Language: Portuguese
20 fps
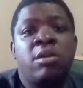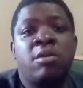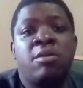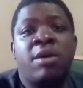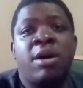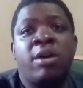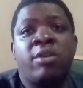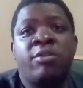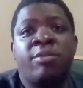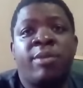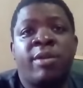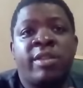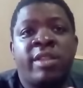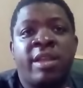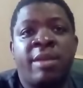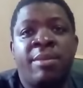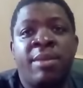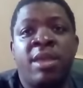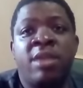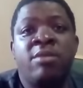Que o áudio pode
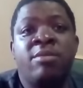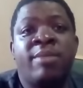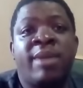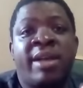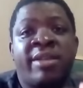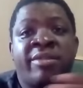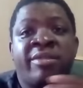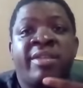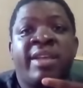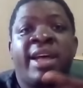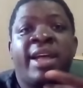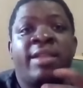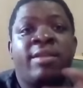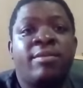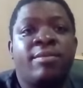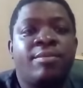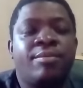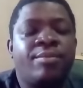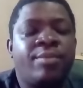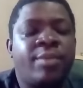estar tá meio
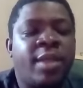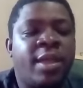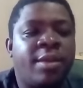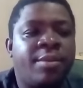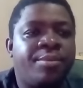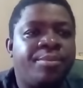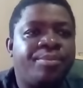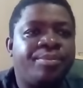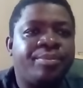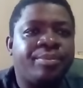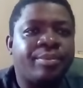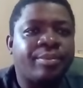embaçado, né?